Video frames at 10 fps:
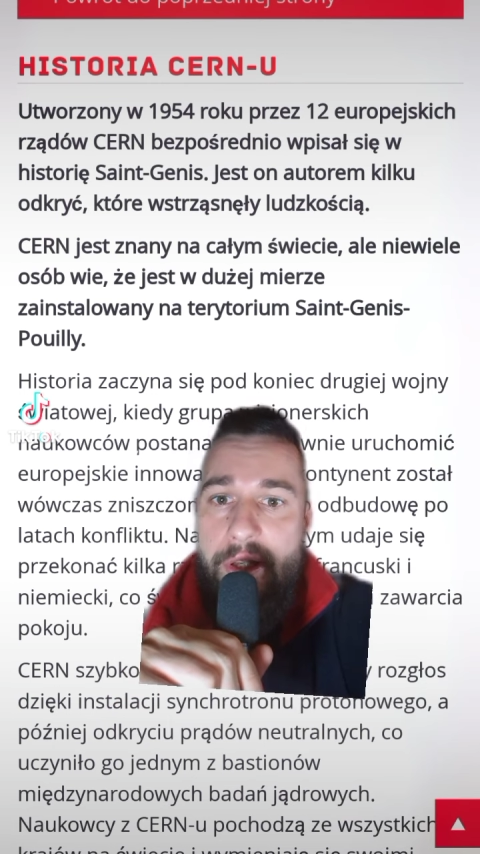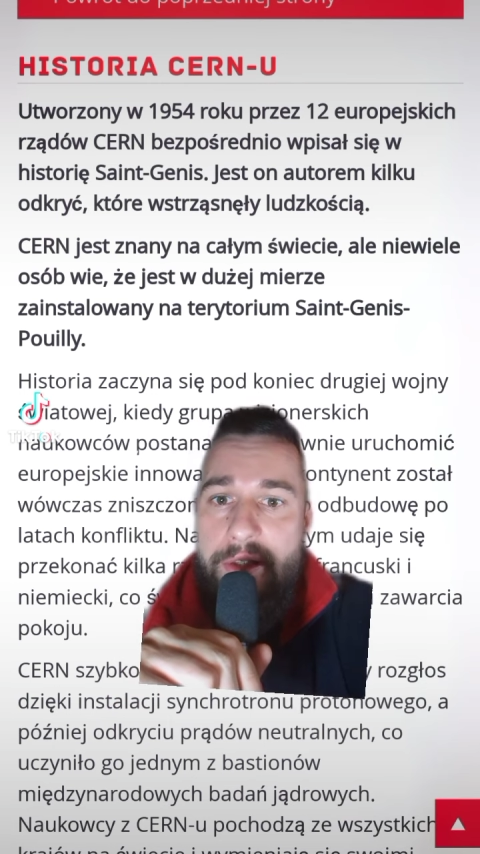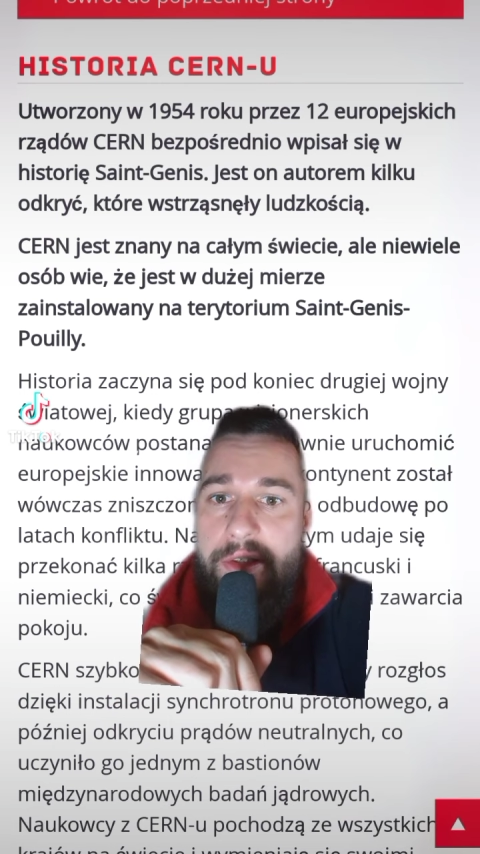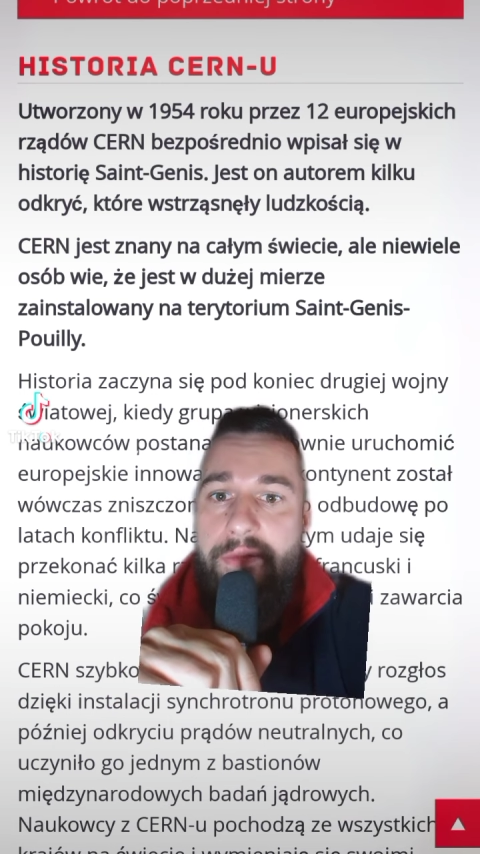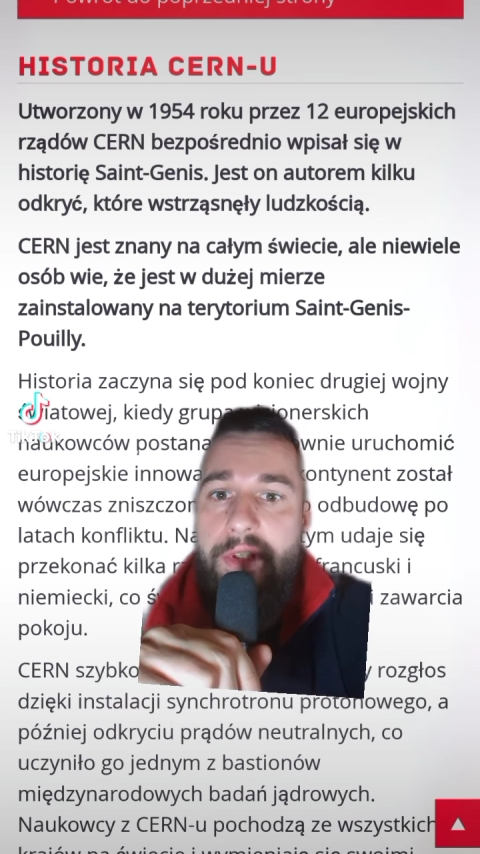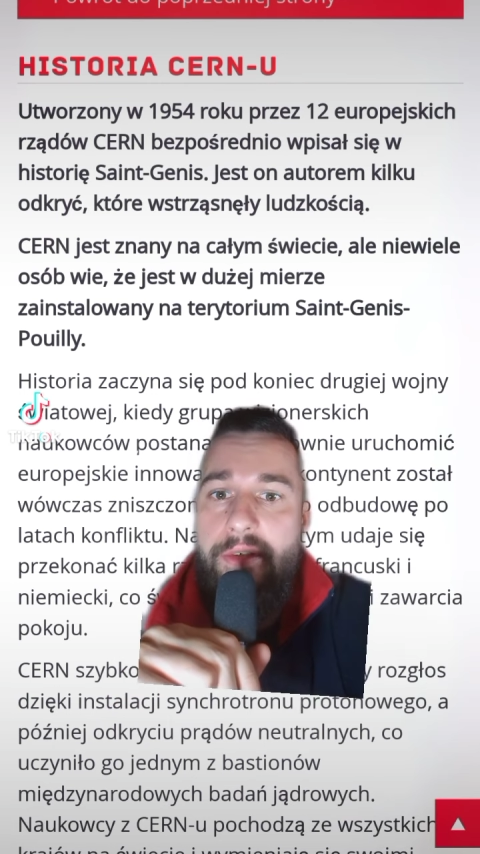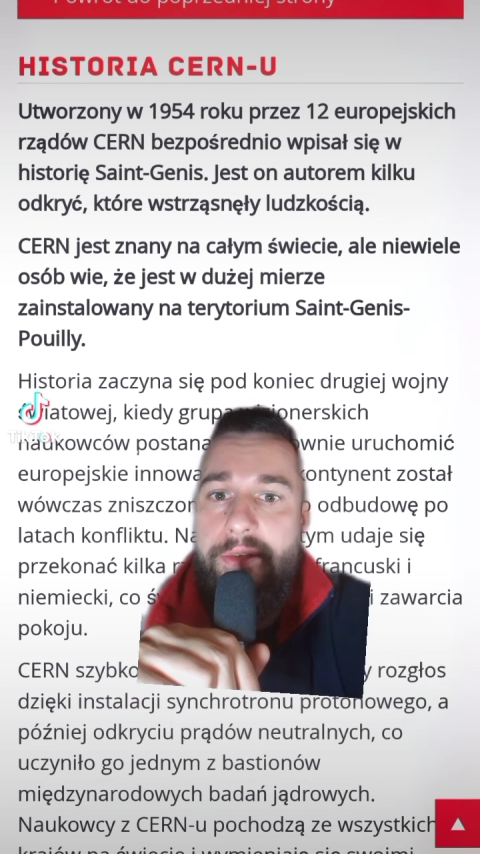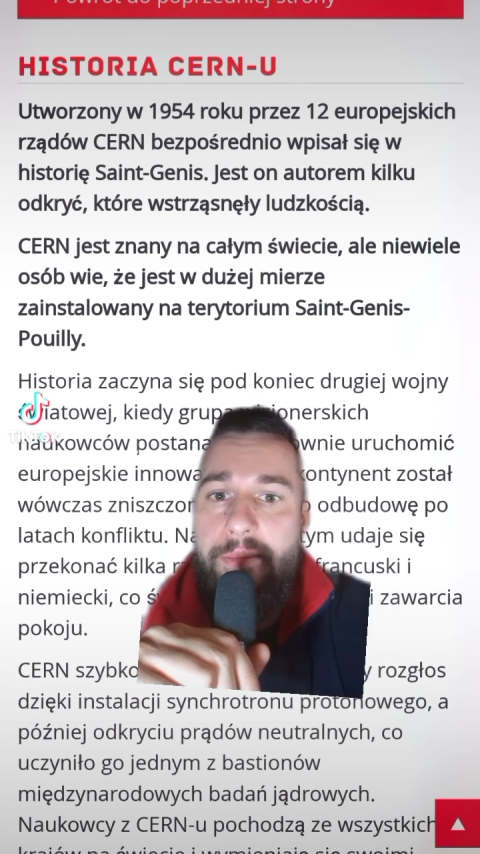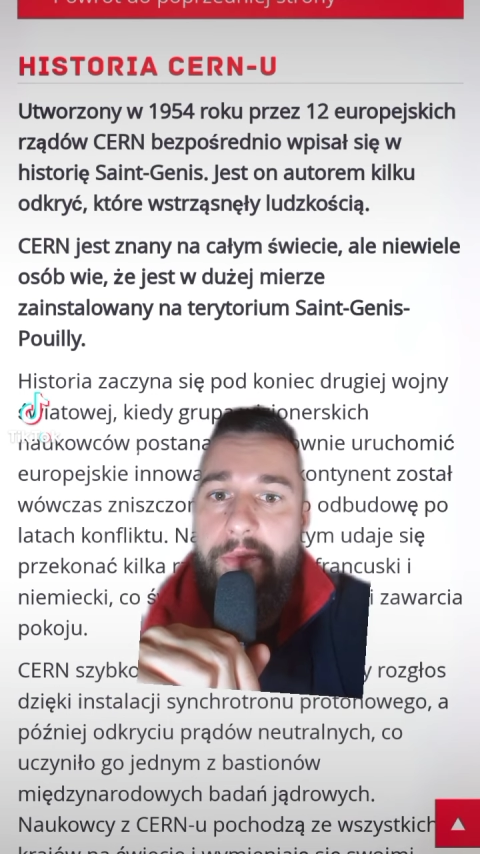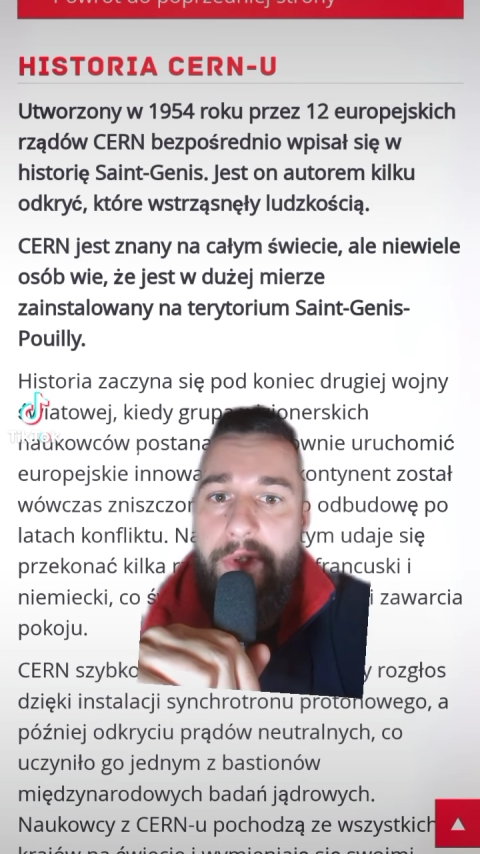ale niewiele
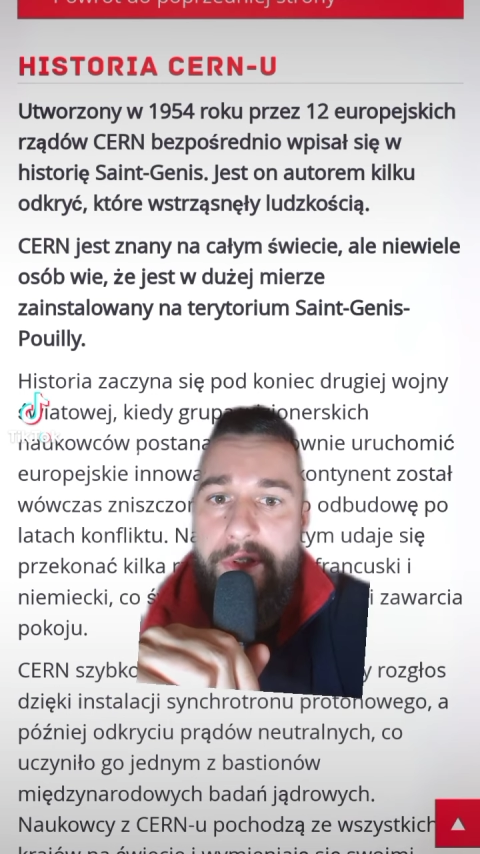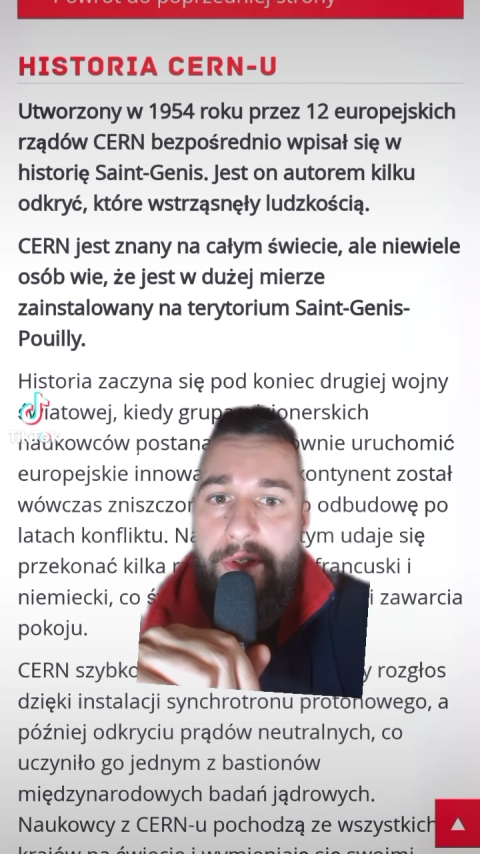osób wie,